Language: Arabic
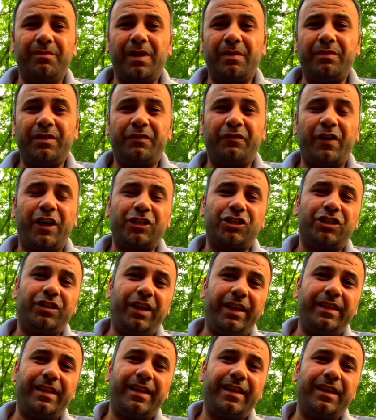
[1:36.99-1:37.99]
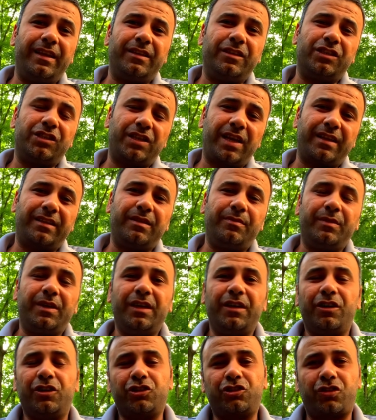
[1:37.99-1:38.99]
بينفعش ان احنا ايه نستخدم
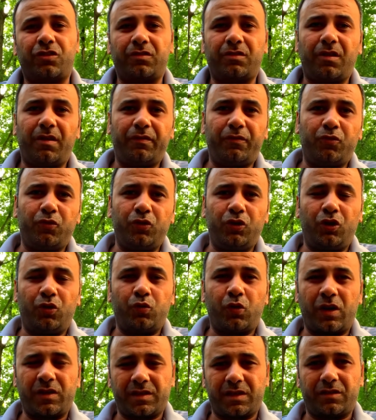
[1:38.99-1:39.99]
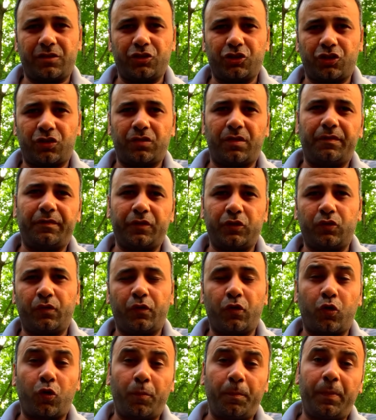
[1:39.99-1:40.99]
ايه الشطاف وخاصه الشطاف في
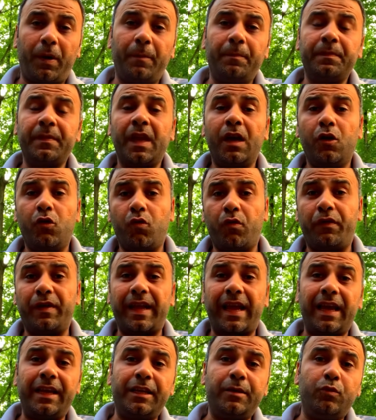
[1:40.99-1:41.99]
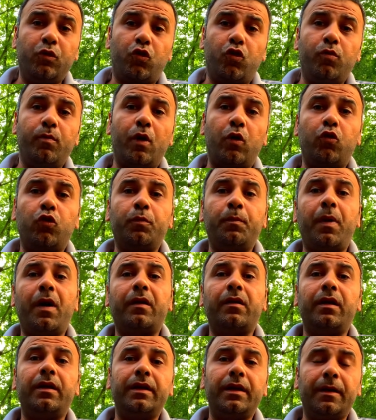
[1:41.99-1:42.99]
اوروبا وفي الخليج بيكون موجود
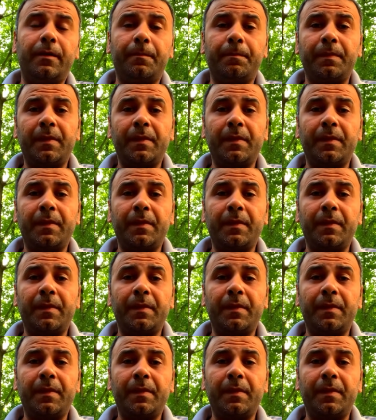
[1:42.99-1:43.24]
بره الايه